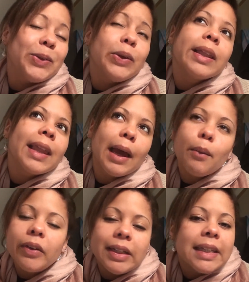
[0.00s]
de très
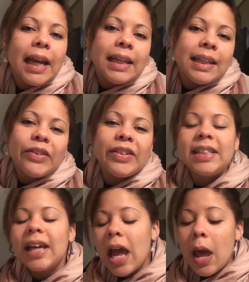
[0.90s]
mauvaise qualité on va
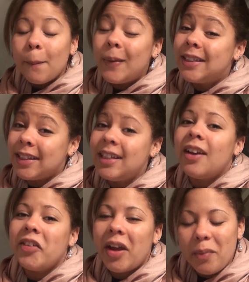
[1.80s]
dire, mais ça
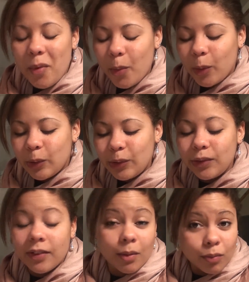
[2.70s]
sert vraiment beaucoup,
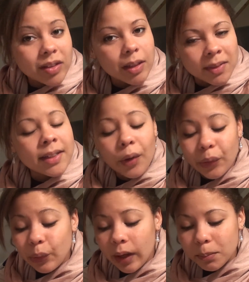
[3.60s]
enfin moi ça me sert en
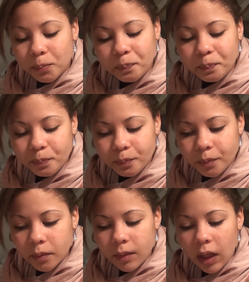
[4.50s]
tout cas.
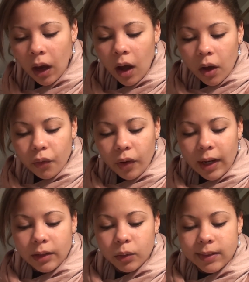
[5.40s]

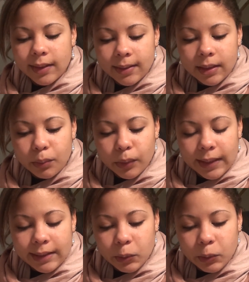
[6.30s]
Voilà, donc ça c'était pour les